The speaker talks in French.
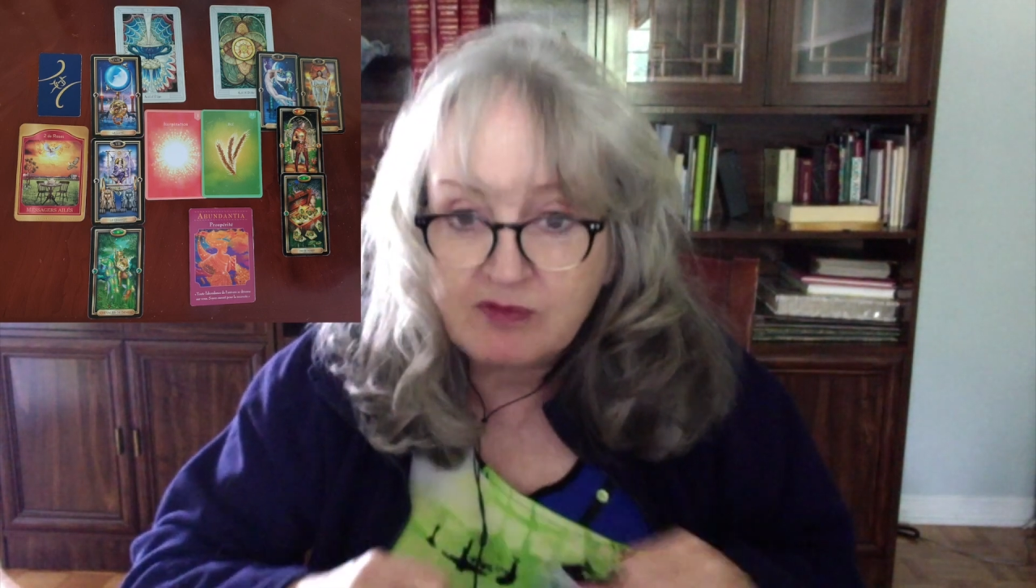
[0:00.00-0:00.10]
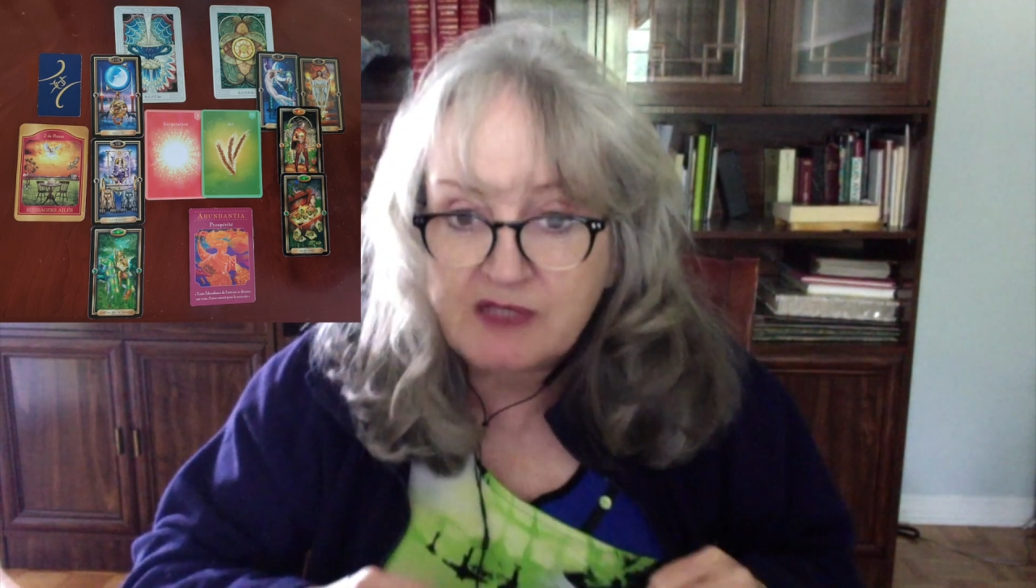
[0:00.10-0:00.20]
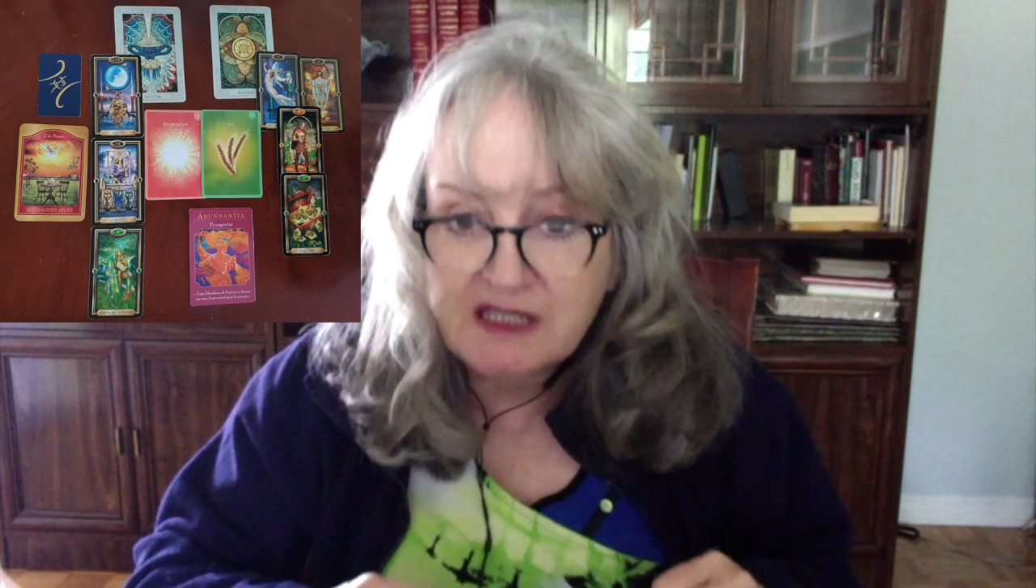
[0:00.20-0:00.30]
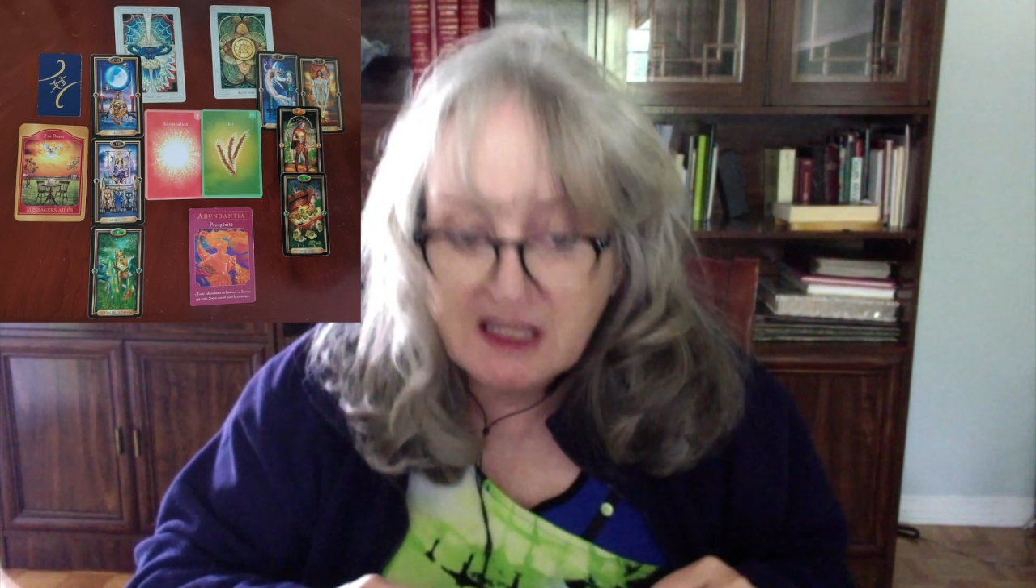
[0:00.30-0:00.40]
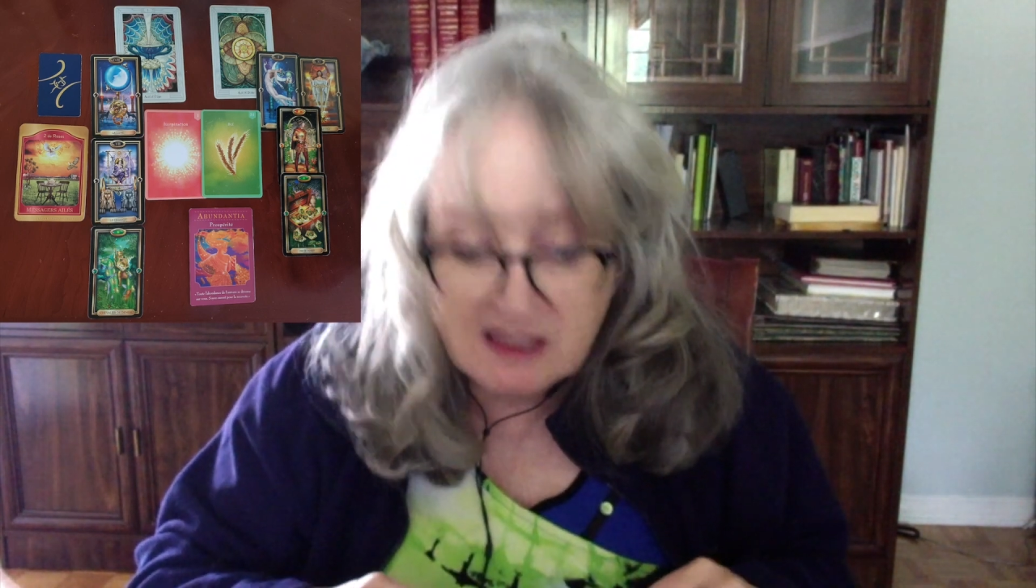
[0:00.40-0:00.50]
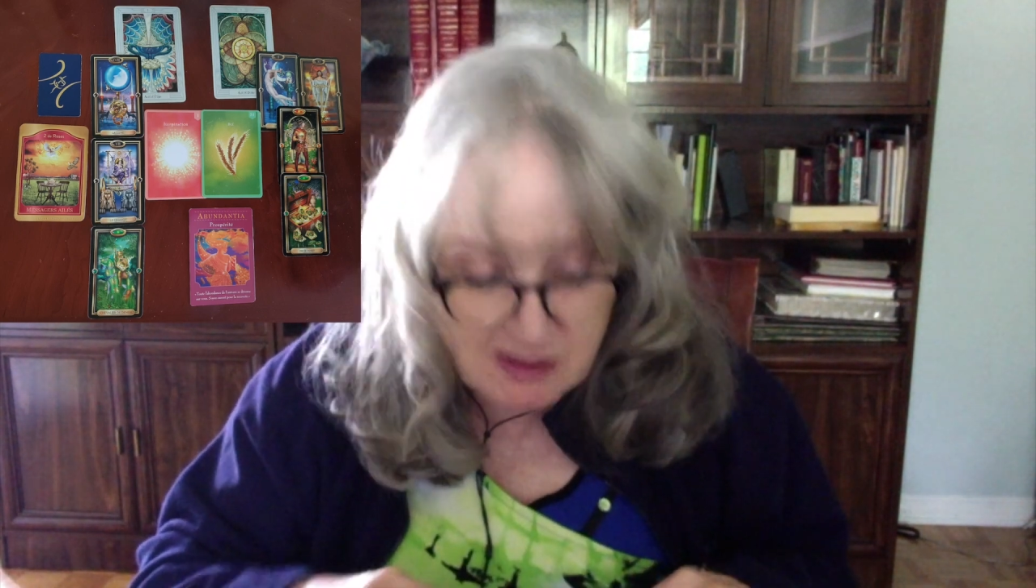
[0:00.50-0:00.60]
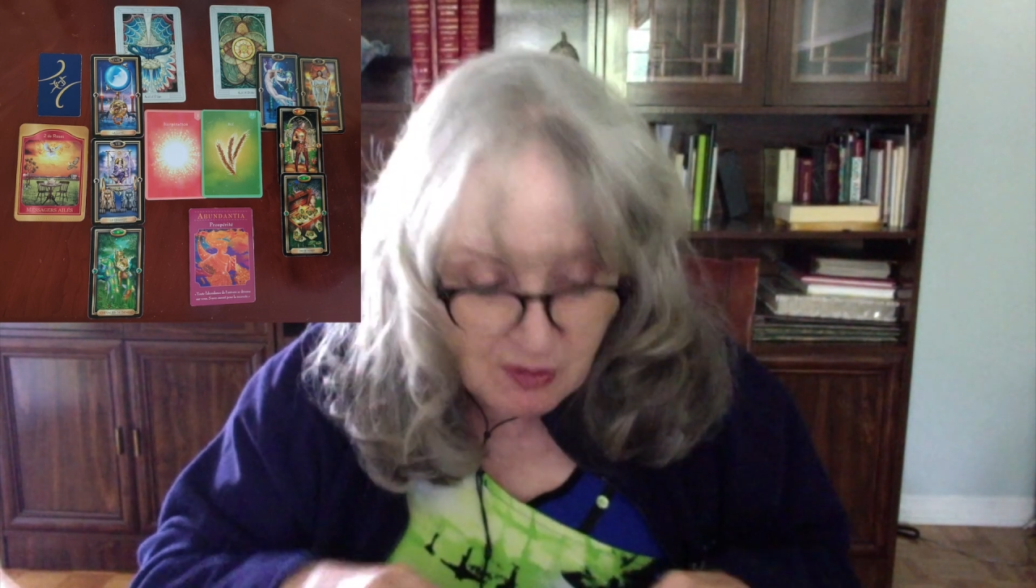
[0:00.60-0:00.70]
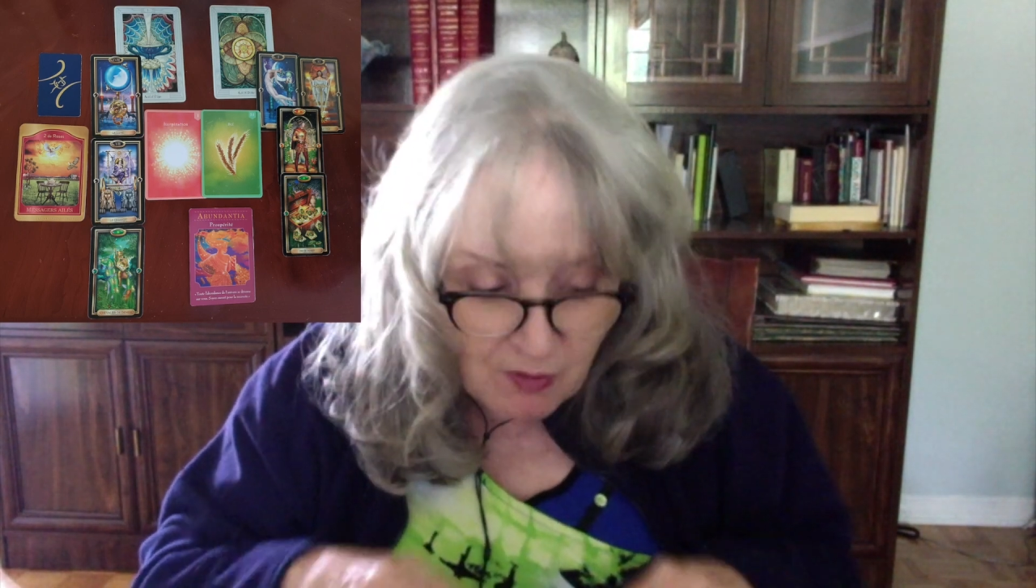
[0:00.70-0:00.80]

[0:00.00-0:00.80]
tension.